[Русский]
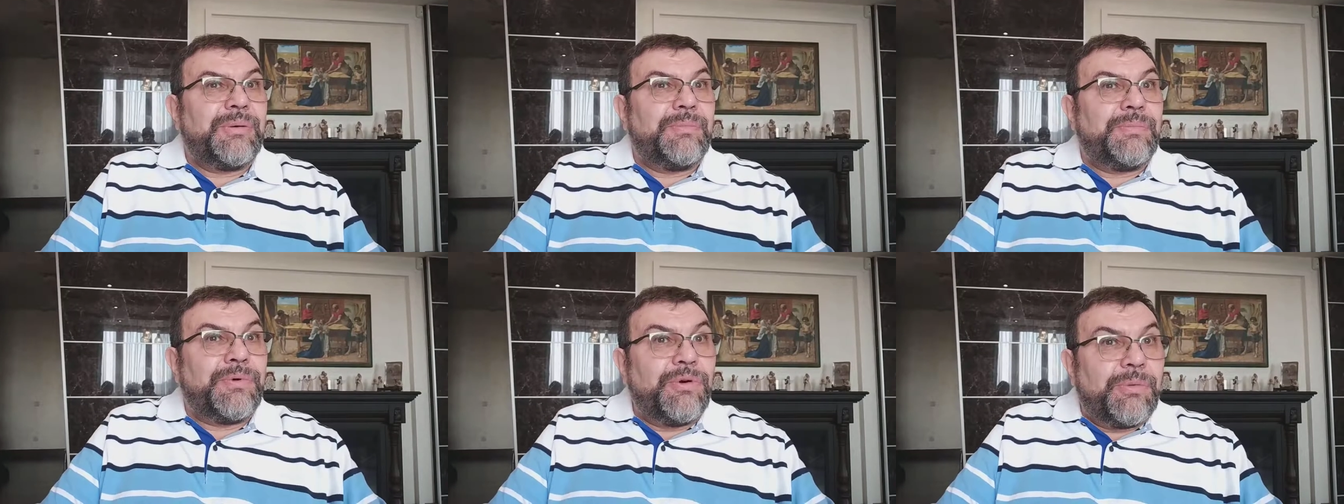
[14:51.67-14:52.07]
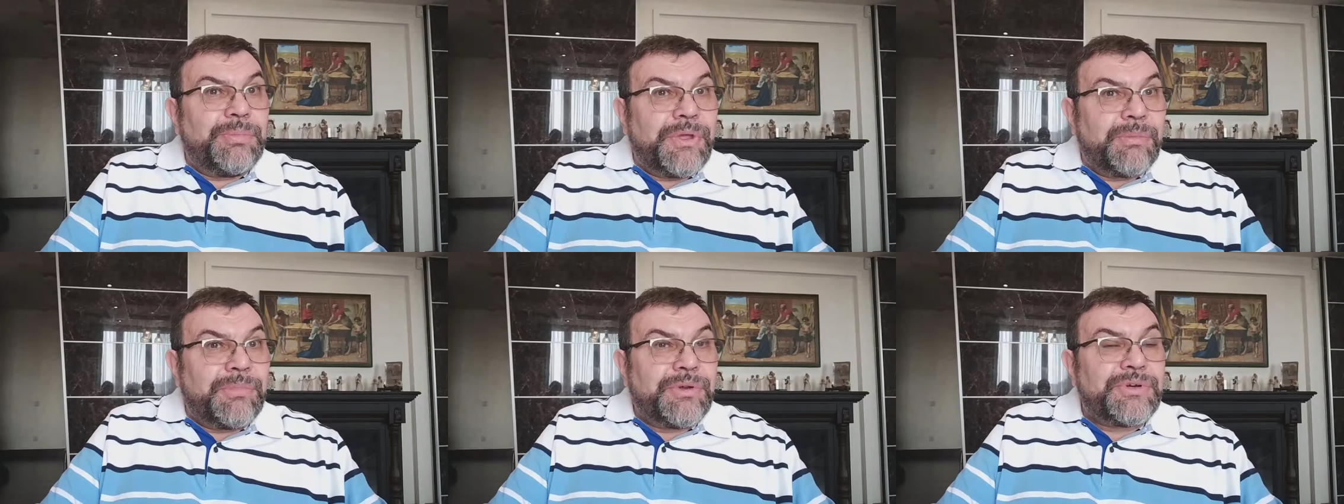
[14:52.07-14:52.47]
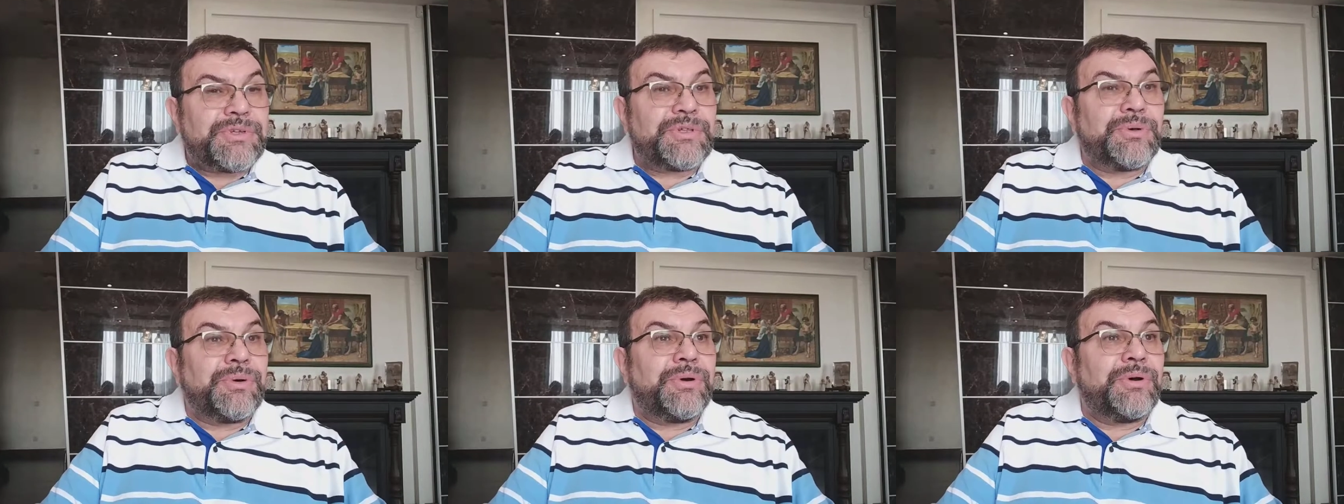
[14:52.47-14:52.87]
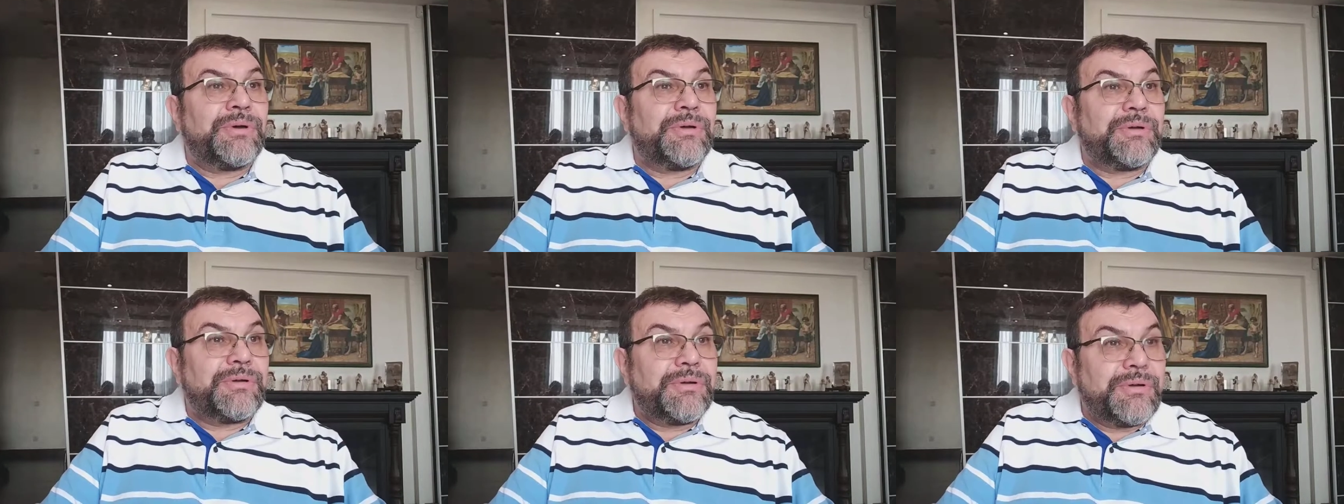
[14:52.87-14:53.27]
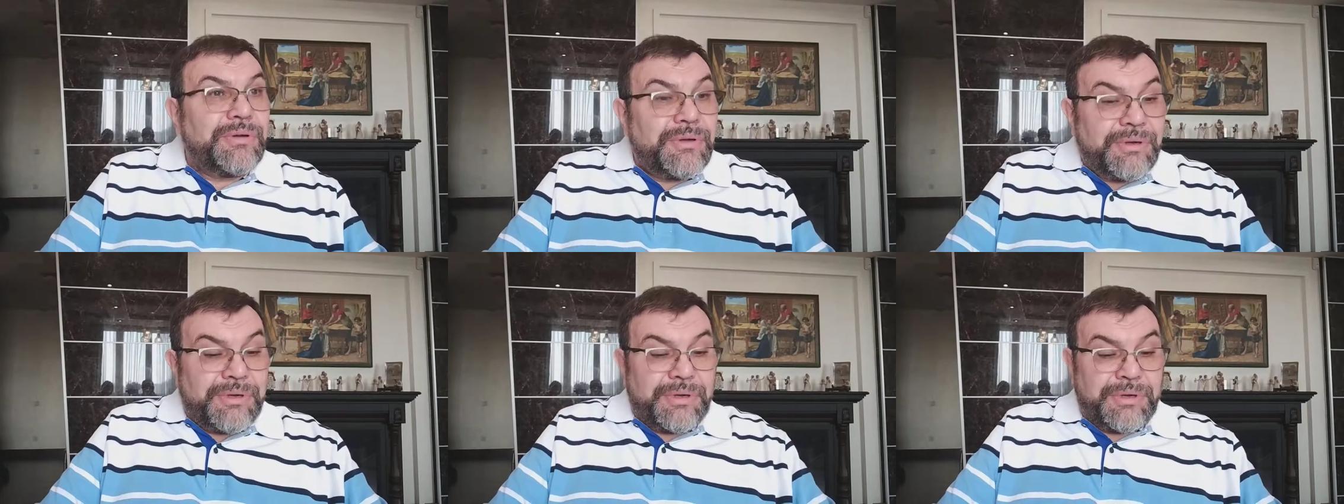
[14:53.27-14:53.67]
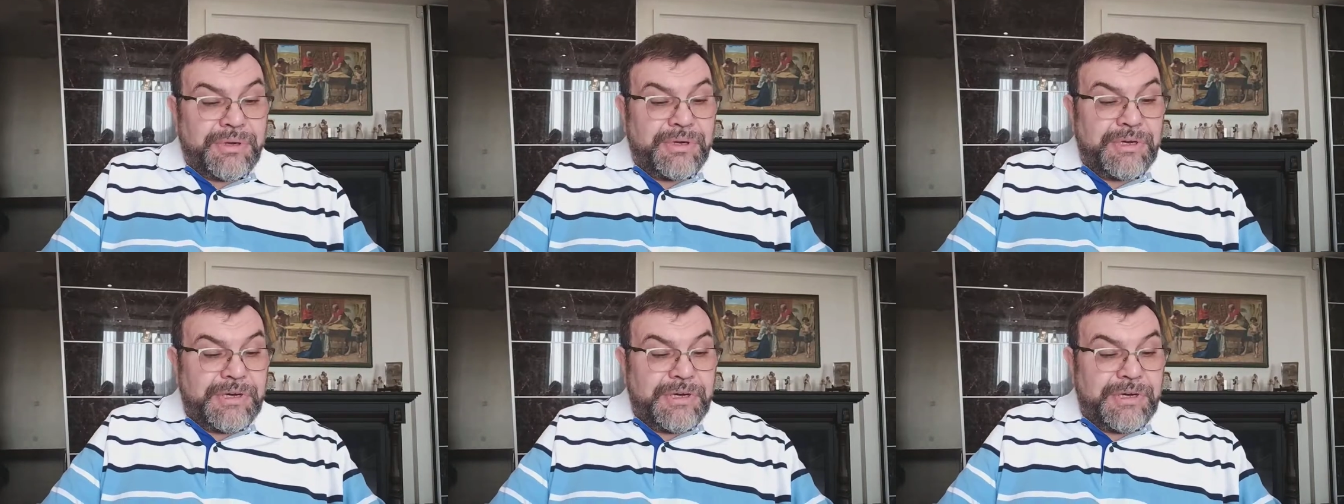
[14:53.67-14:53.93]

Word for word: Помним, что э,